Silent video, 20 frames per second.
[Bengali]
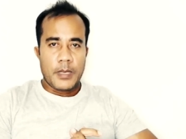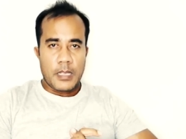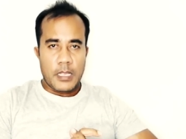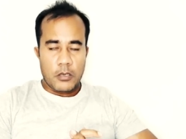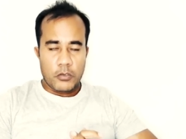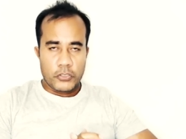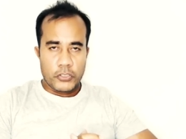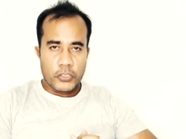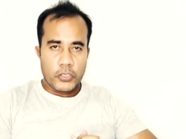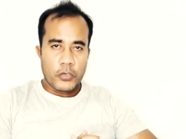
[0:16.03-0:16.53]

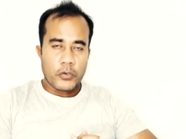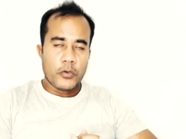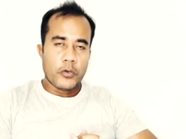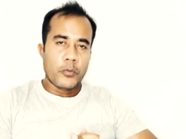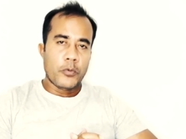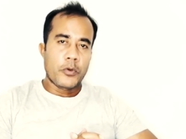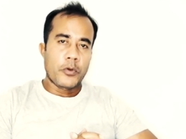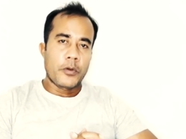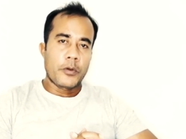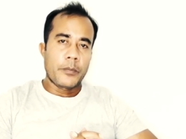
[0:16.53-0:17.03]
আলোচনা
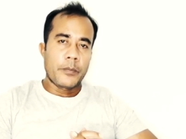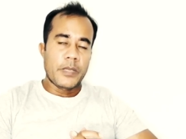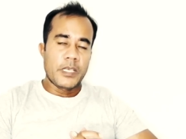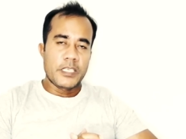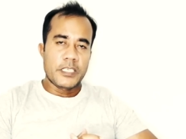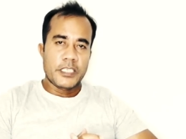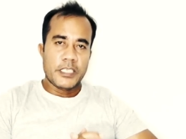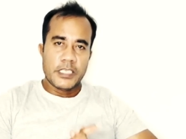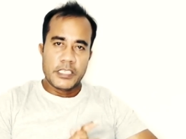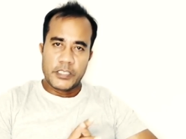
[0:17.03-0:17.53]
করব
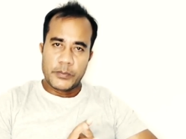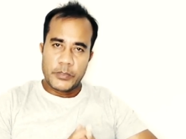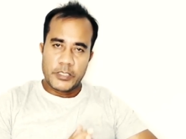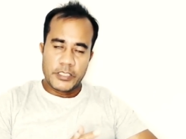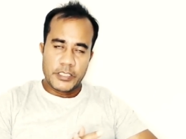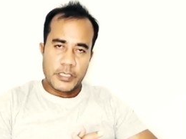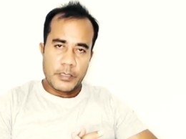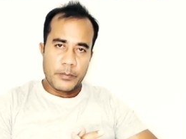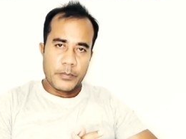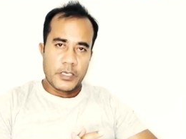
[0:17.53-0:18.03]
মালয়েশিয়া
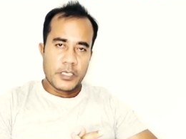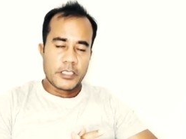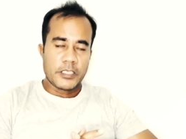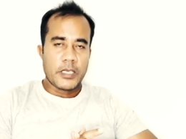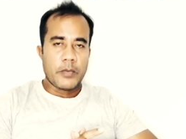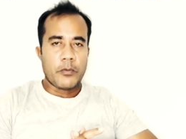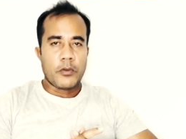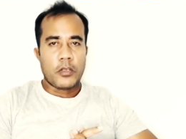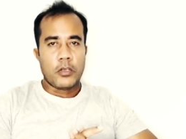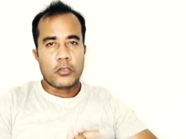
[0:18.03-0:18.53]
স্পেশাল পাস
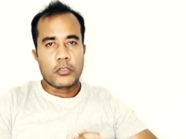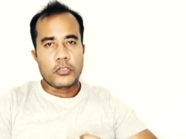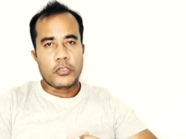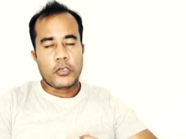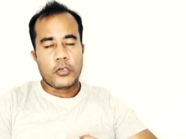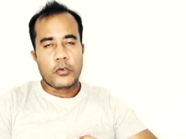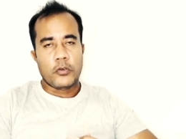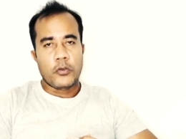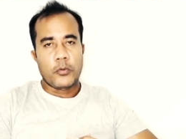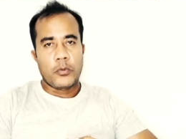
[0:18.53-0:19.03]
এবং আলোচনা
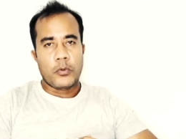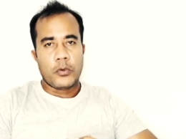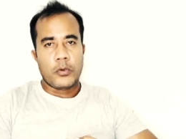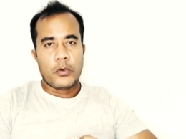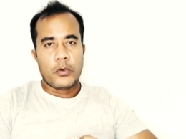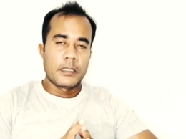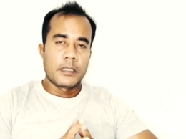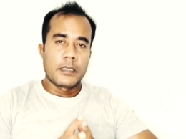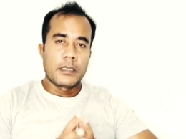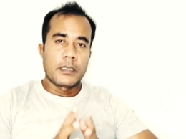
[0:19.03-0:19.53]
করব
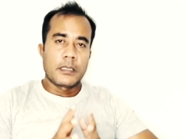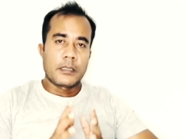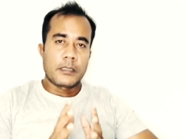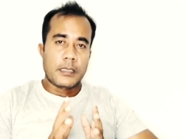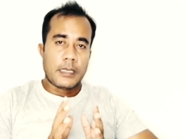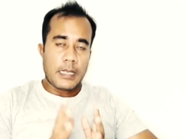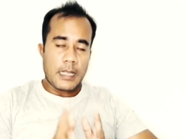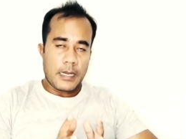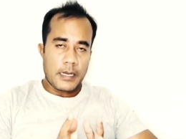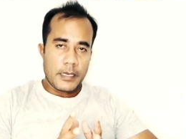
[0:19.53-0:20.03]

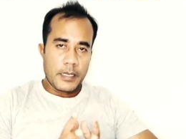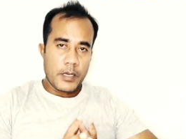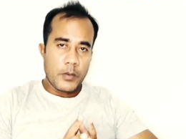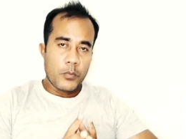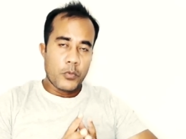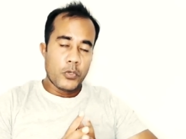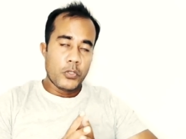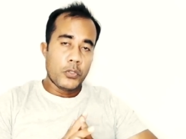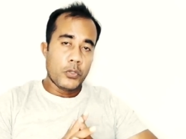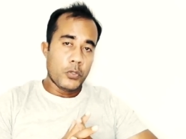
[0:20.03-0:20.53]
কারাগারা
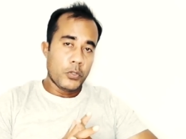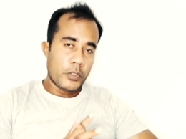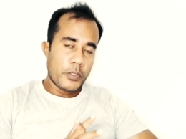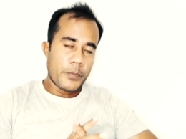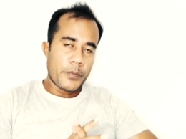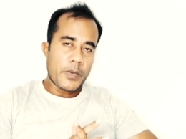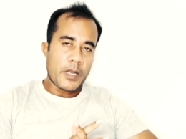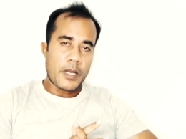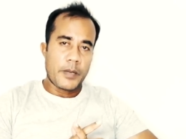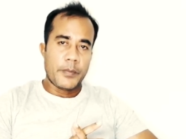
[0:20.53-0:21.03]
বৈধ হতে
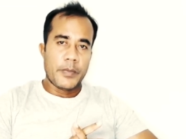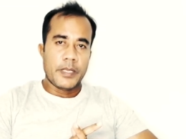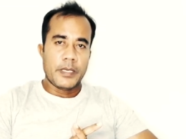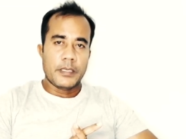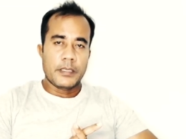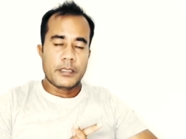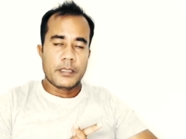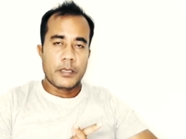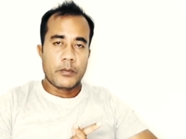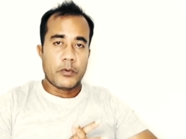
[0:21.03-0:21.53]
পারবেন
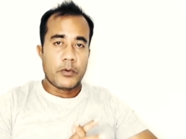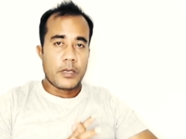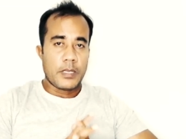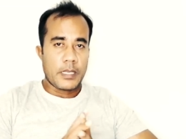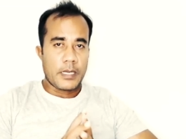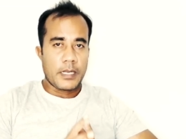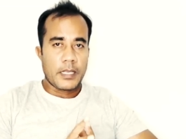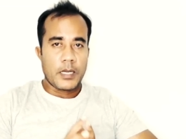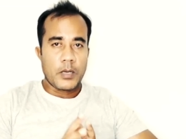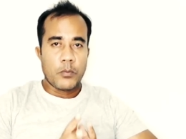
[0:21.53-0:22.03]
এবং
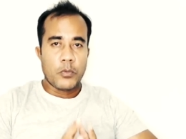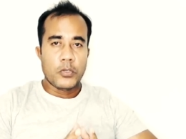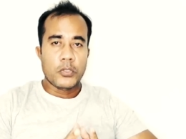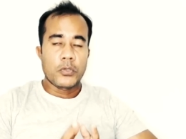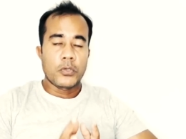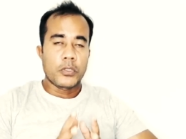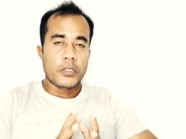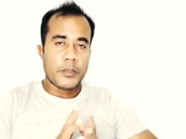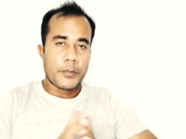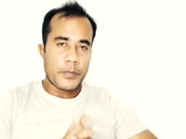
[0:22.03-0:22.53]
কারাগারা বৈধ
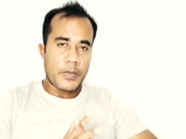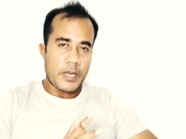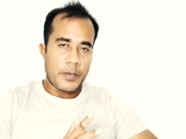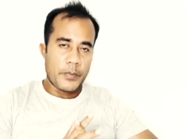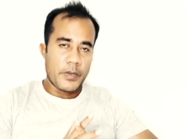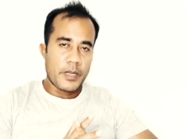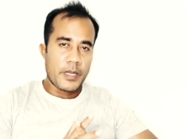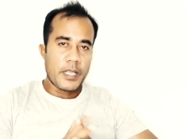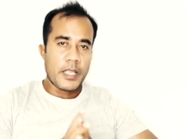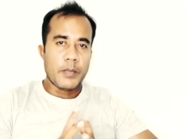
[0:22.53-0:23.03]
হতে
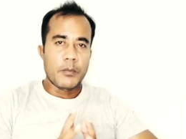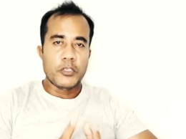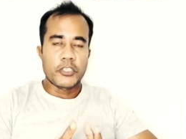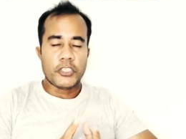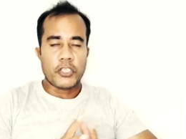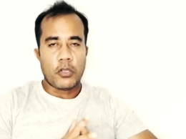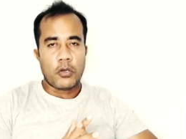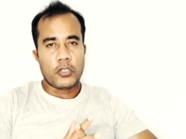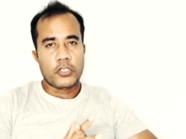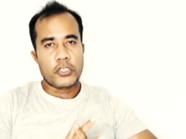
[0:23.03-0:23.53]
পারবেন না এ
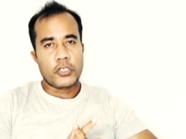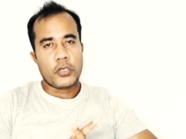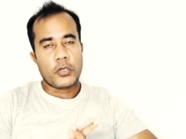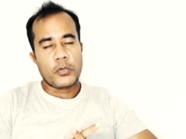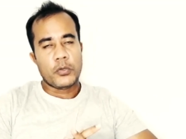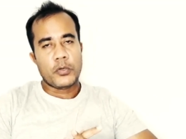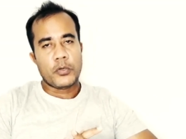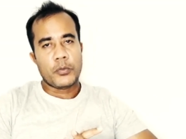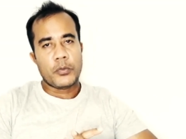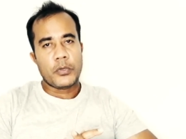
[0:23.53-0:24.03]
বিষয়ে আলোচনা
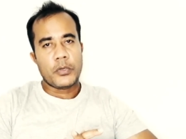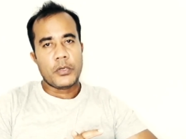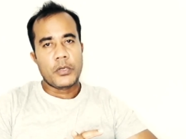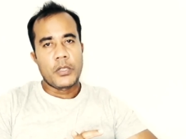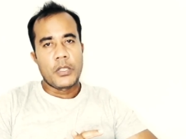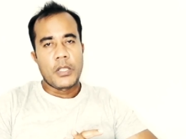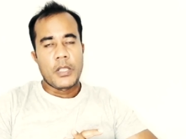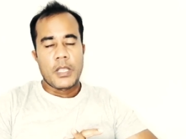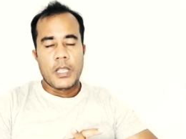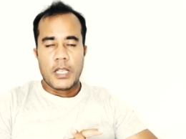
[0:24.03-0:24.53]
করব
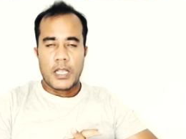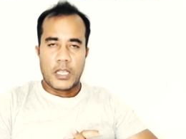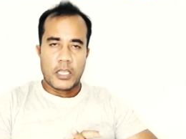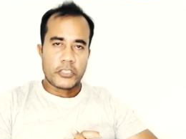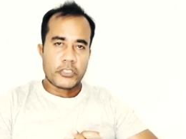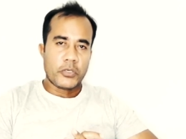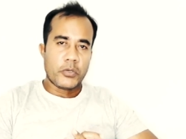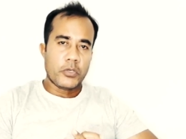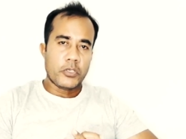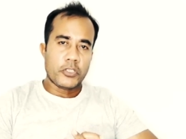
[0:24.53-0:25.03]

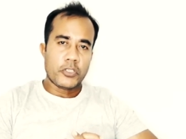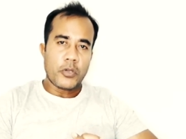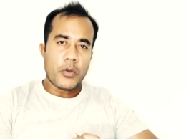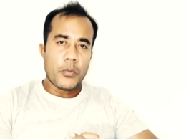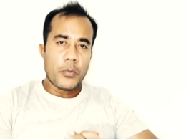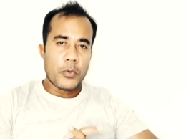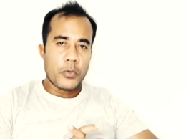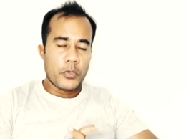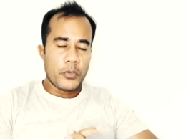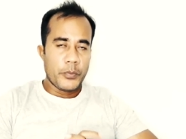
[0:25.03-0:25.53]
আশা করি
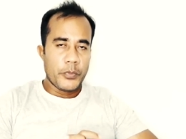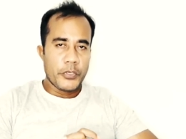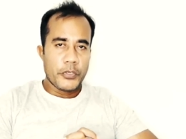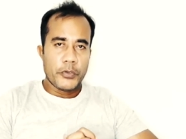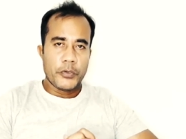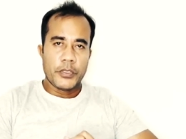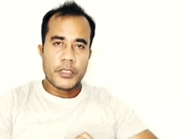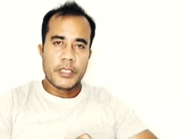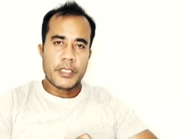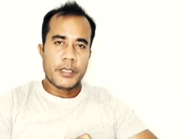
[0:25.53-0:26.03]
সম্পূর্ণ
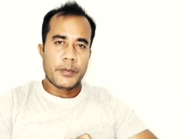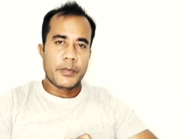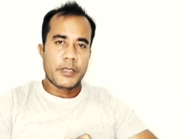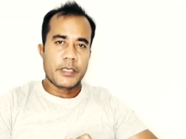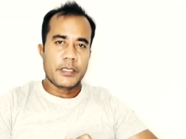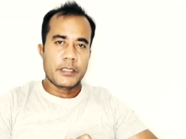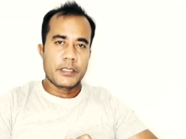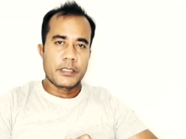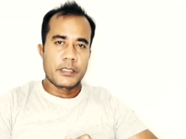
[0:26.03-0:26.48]
ভিডিওটি দেখবেন